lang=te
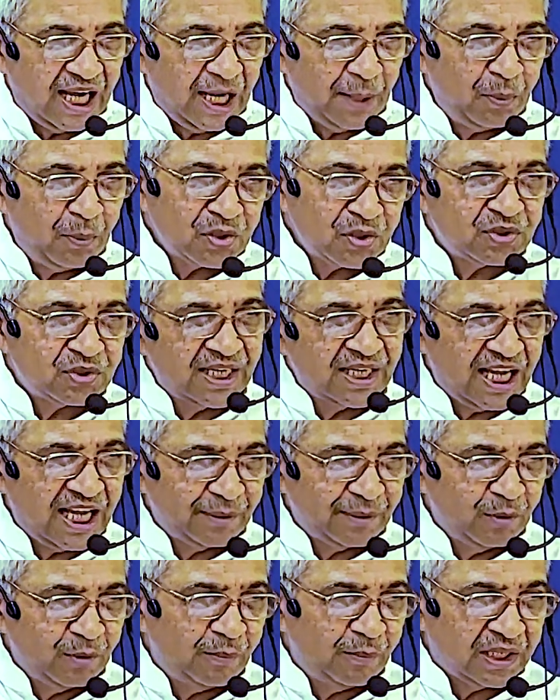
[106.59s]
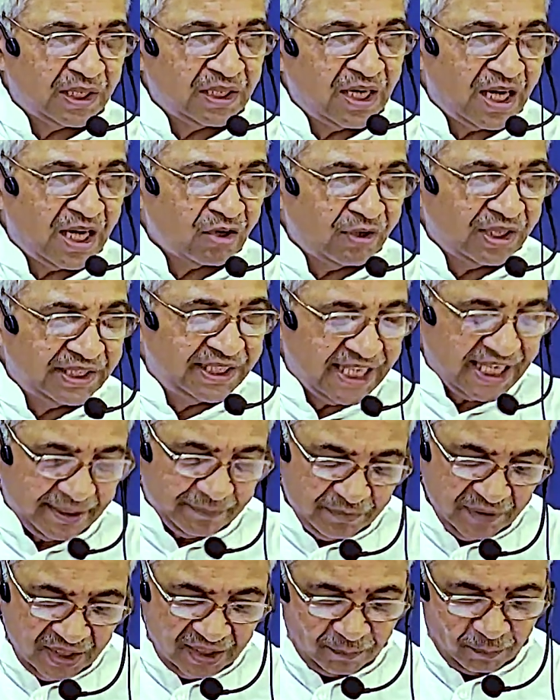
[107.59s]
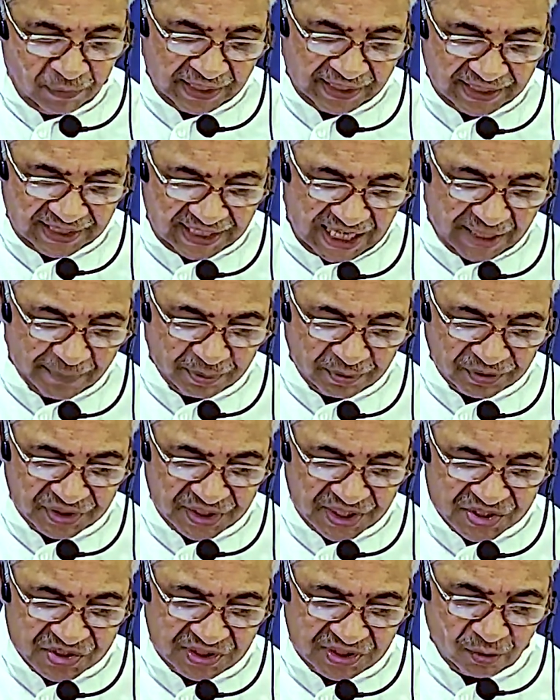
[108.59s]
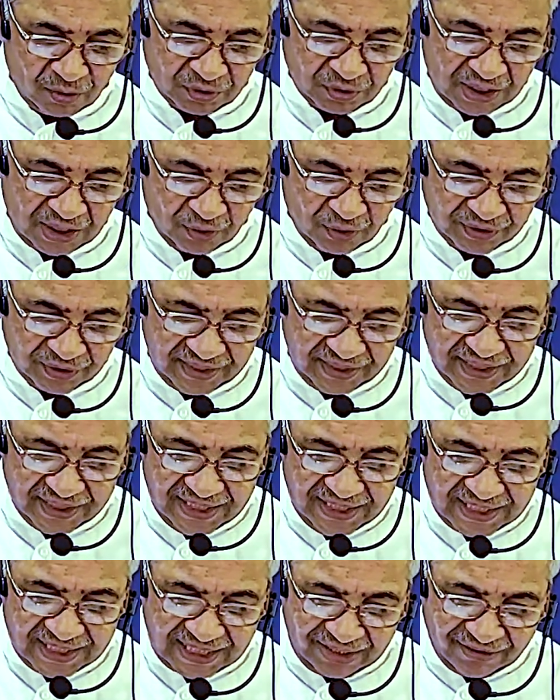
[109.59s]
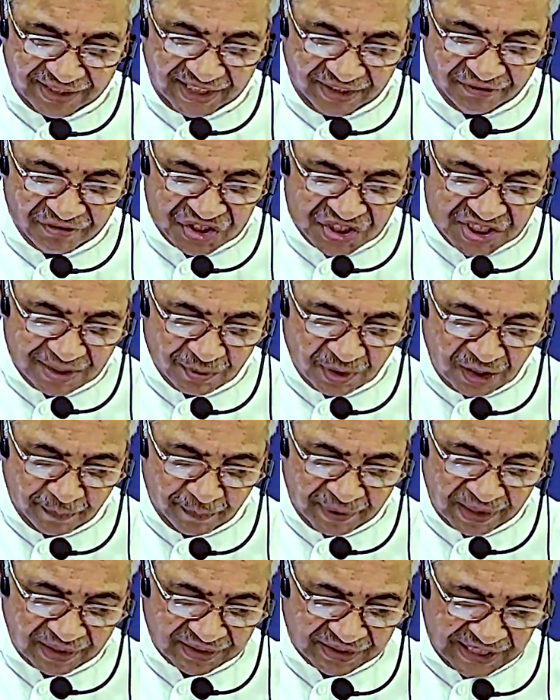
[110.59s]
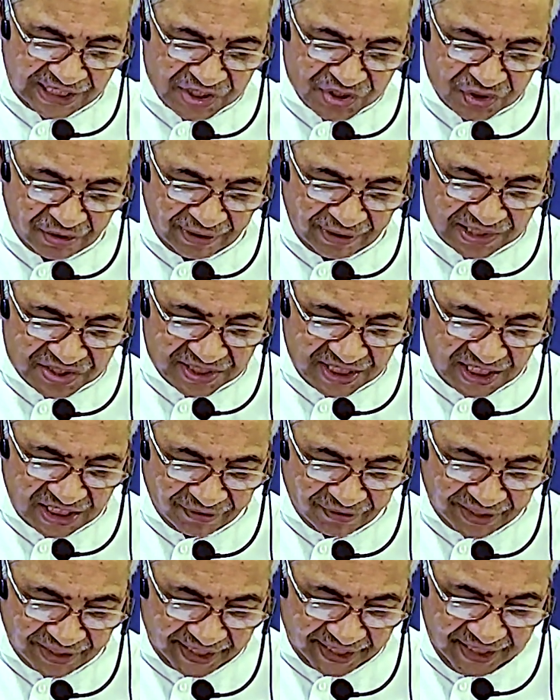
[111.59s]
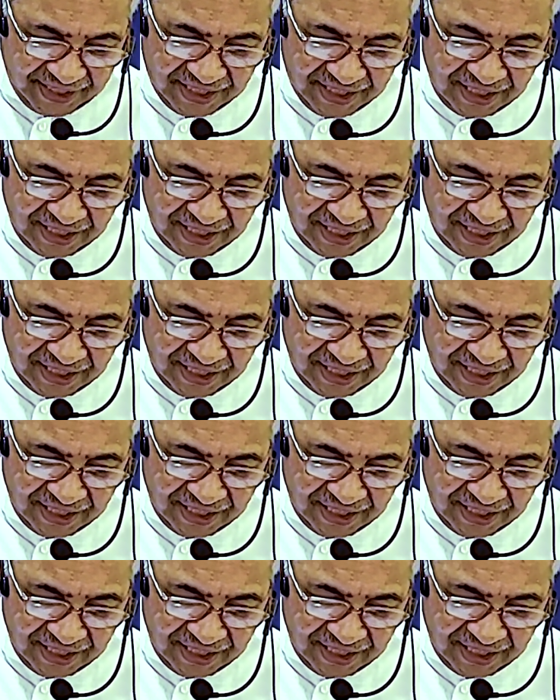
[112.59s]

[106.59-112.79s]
అపోస్తుల కార్యములు పదహారో అధ్యాయం మన జ్ఞాపకం చేస్తూ ఉంటా ఉంది కాబట్టి ఈ విషయంలో మనకు తెలుసుకోవాల్సినటువంటి